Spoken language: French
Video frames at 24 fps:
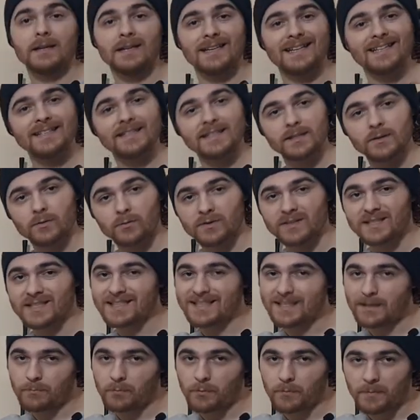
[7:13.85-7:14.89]
Et sinon,
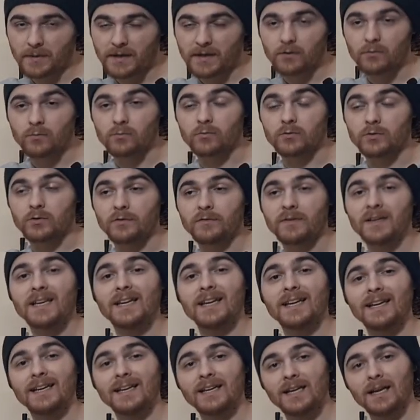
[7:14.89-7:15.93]
c'est à peu près tout. Je vais
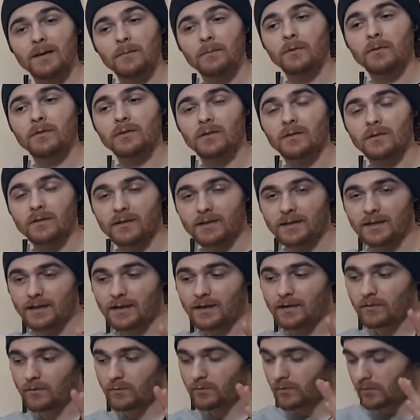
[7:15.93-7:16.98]
également
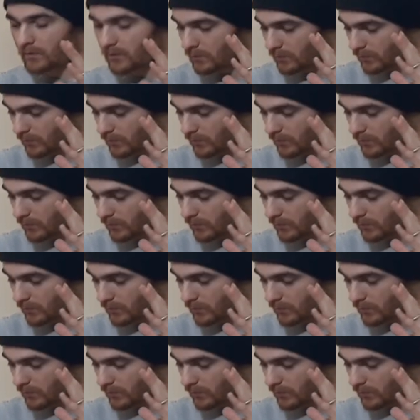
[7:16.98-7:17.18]
tenter euh,